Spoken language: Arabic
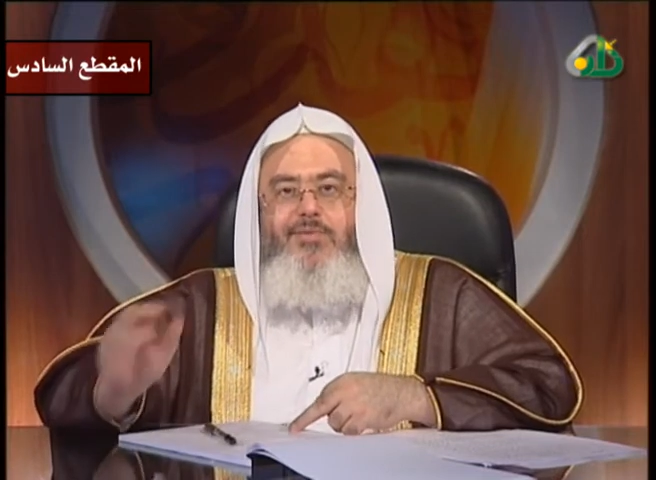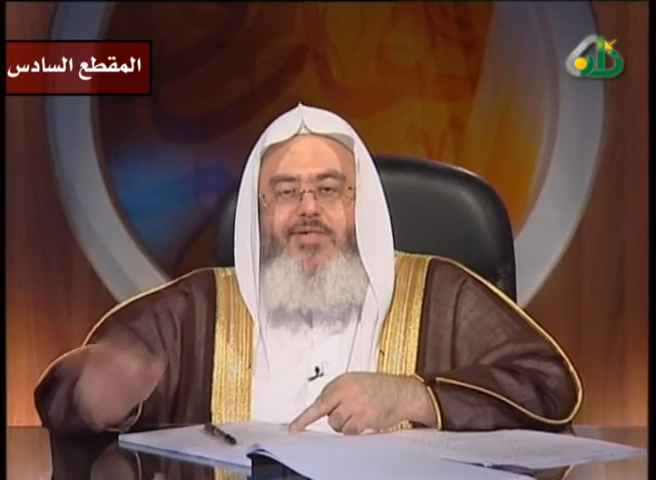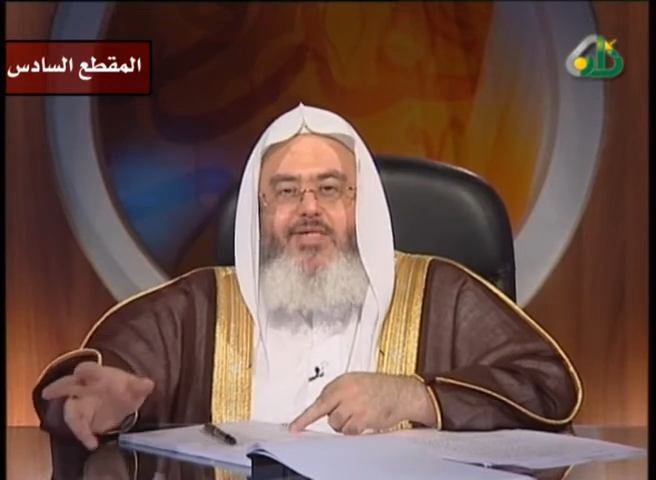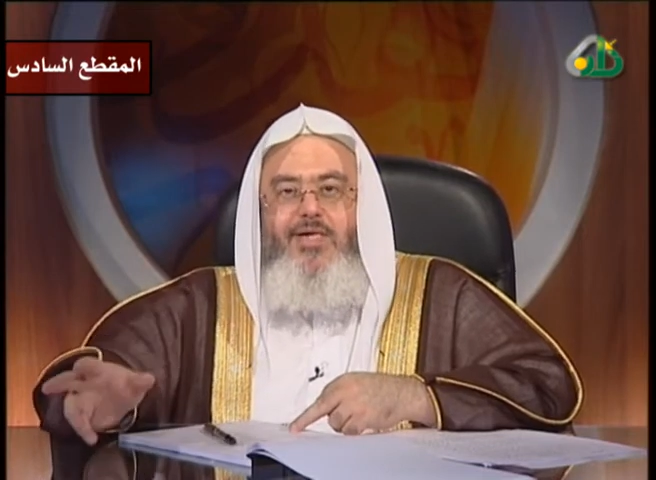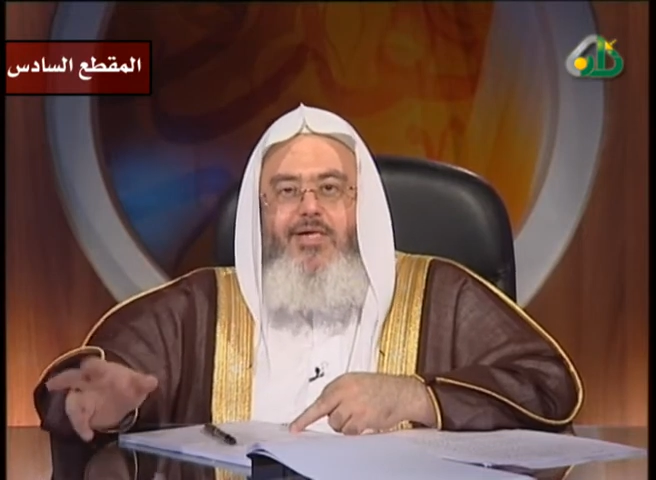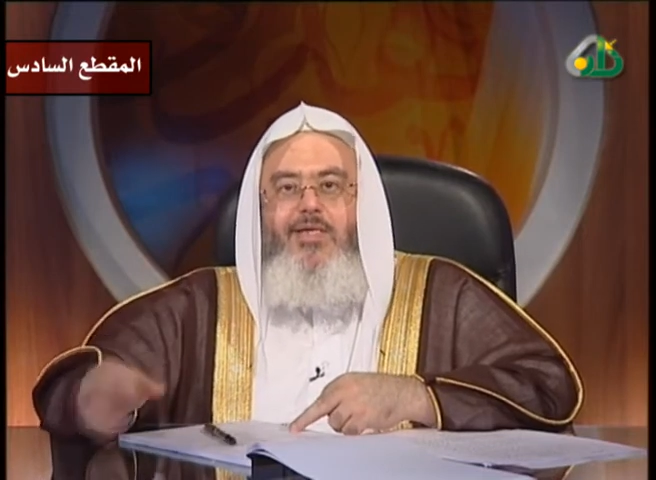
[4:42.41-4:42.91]

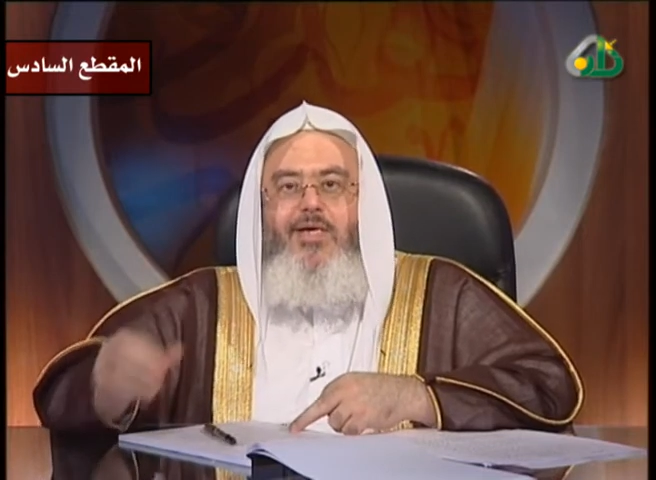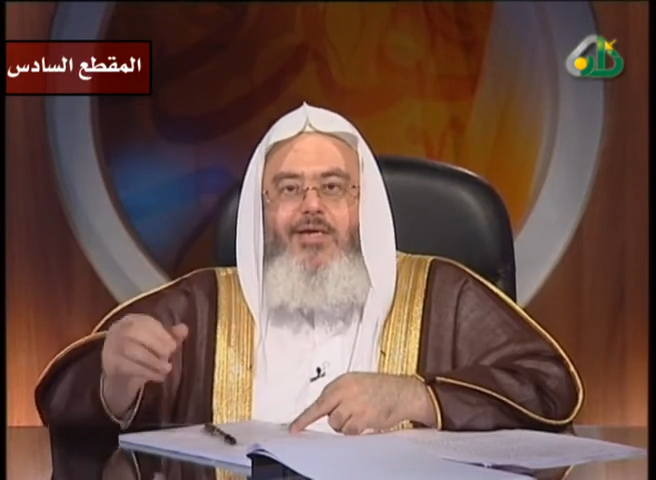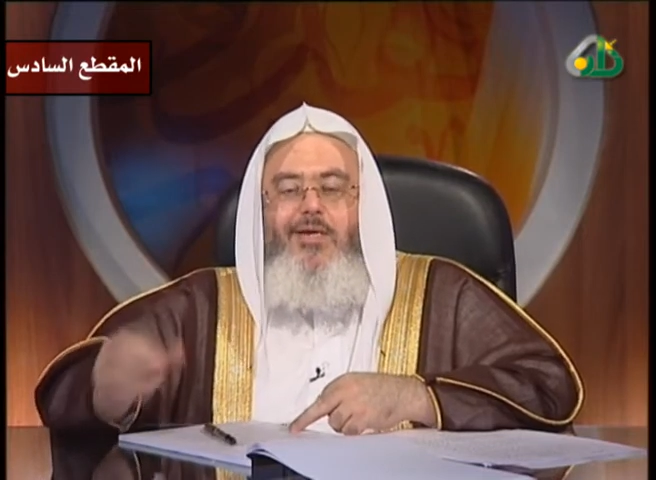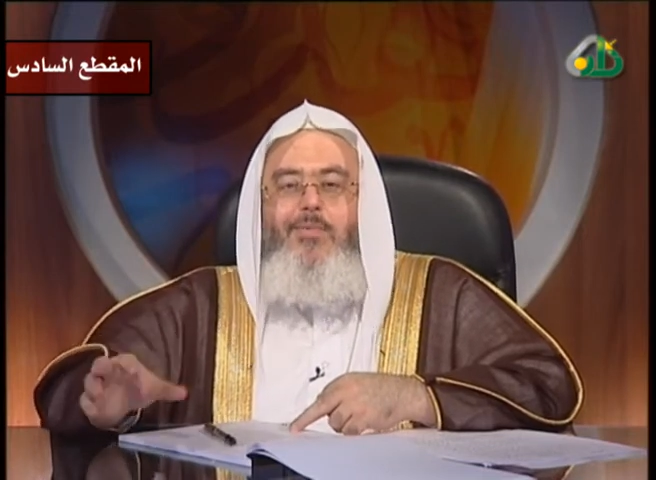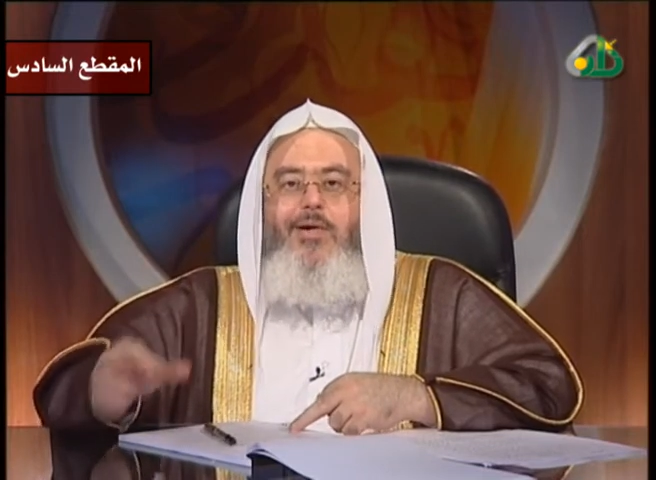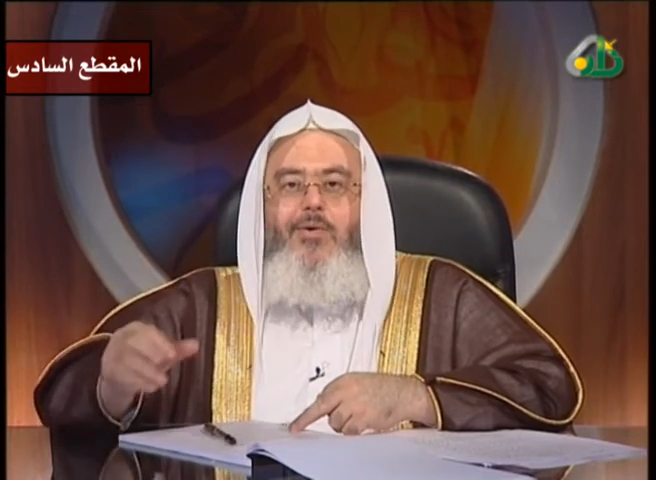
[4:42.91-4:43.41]
بزيادة
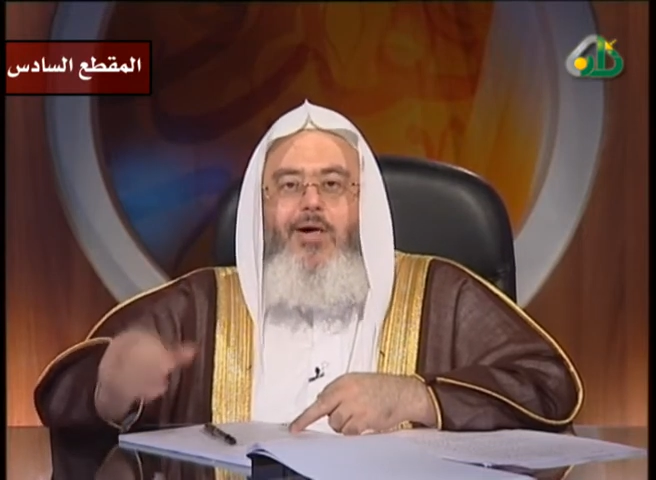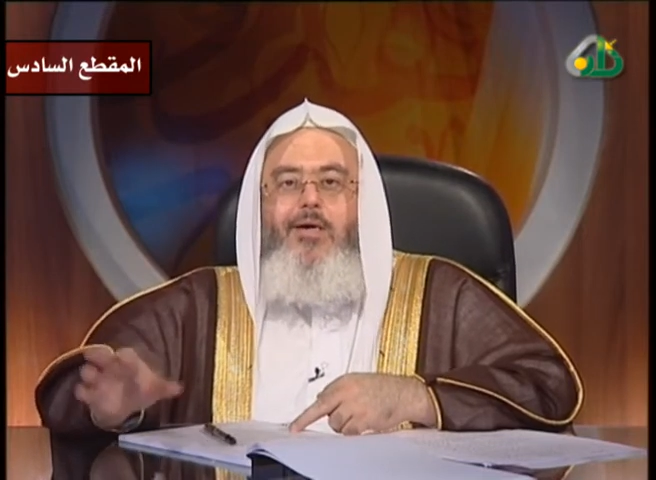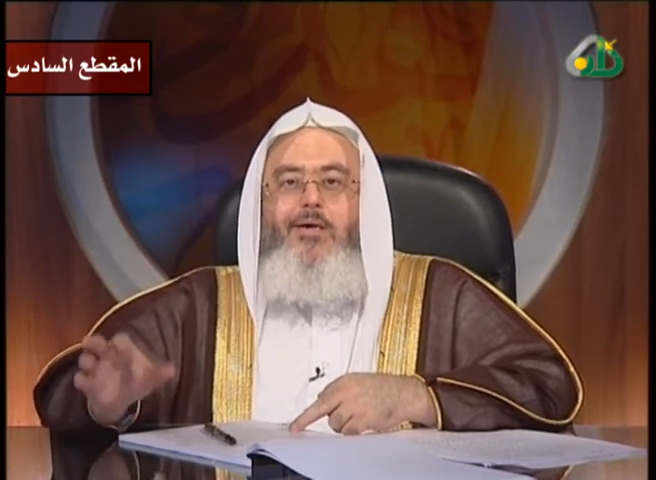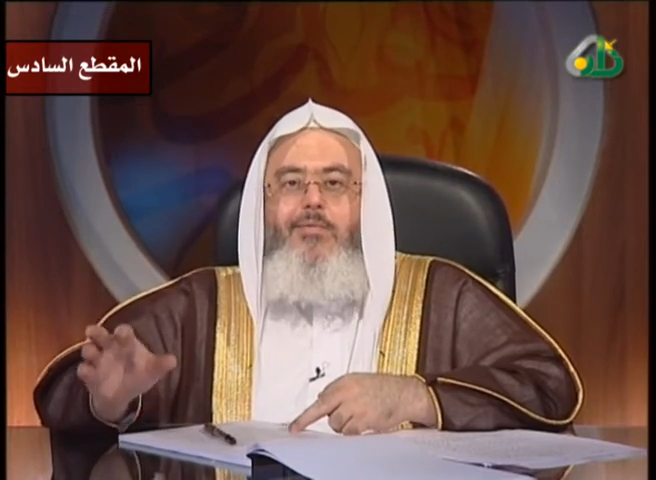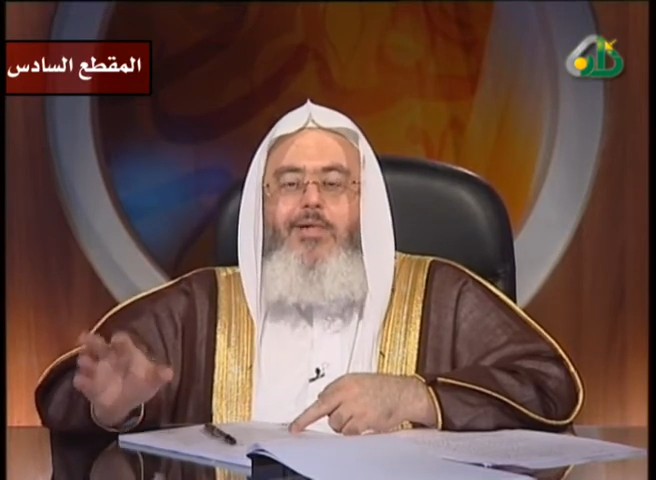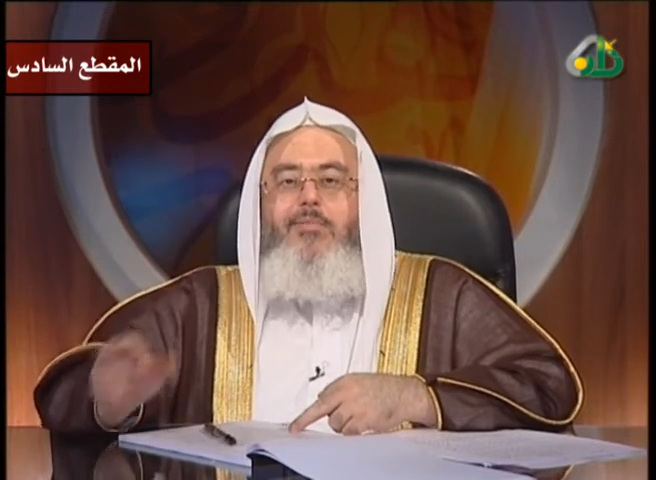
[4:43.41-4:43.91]
ربا
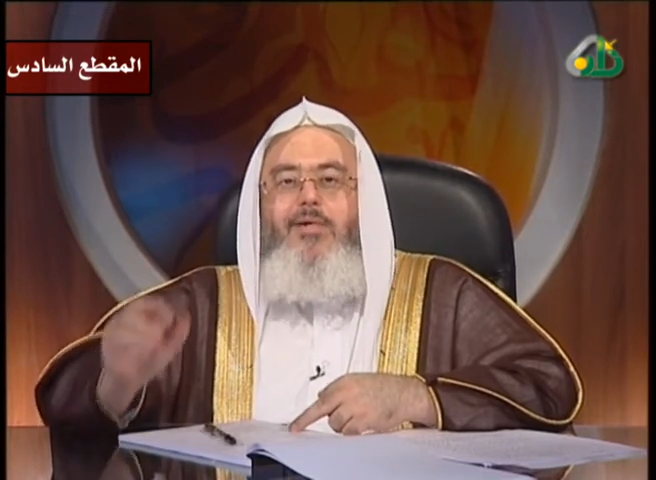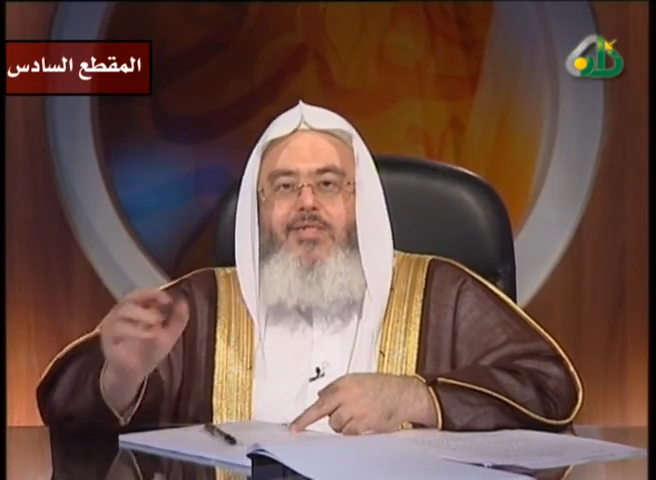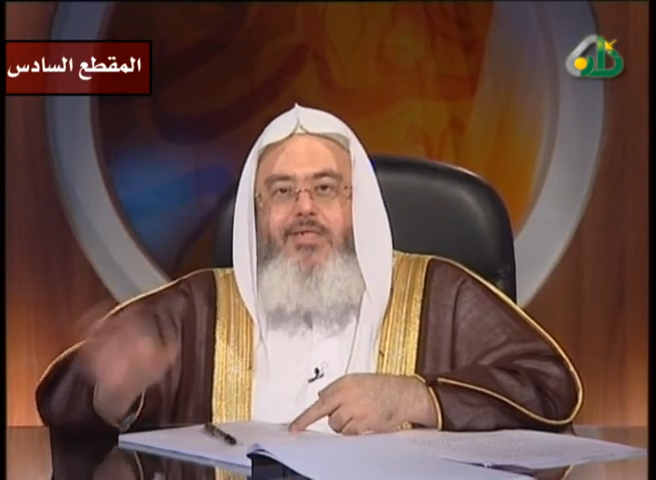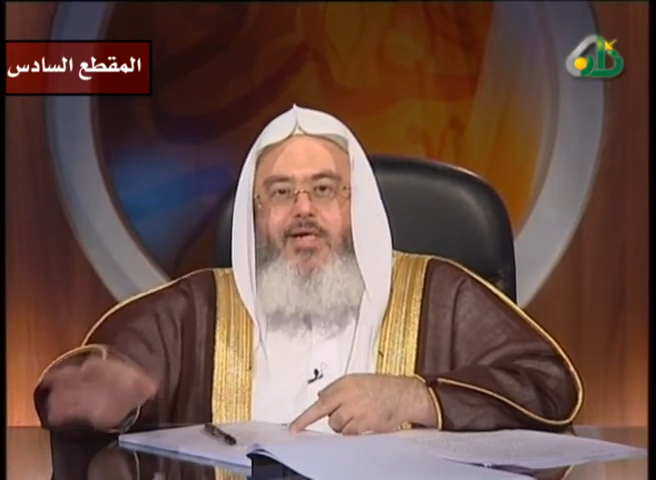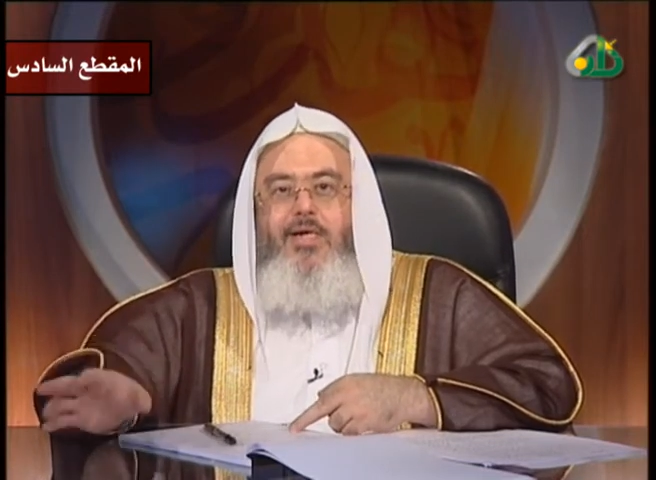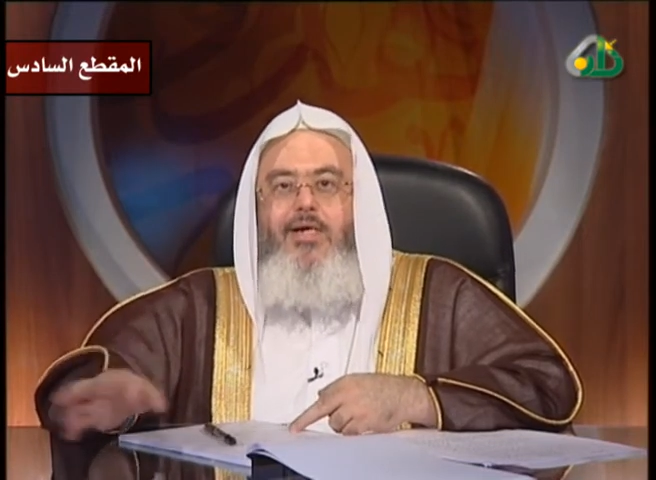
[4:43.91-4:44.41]
وحرام
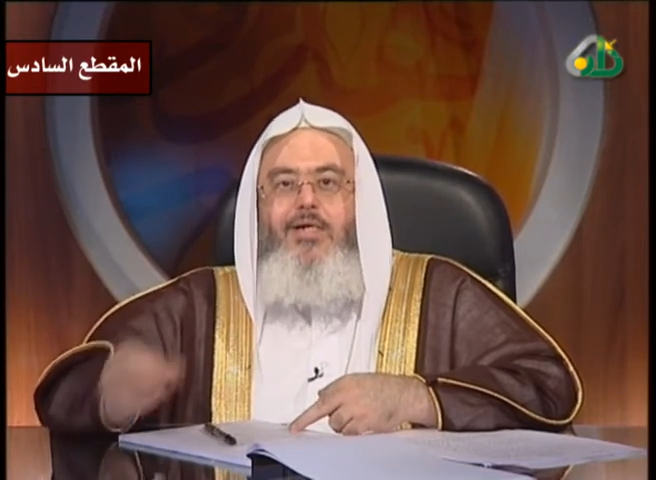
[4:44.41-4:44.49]
لمسكن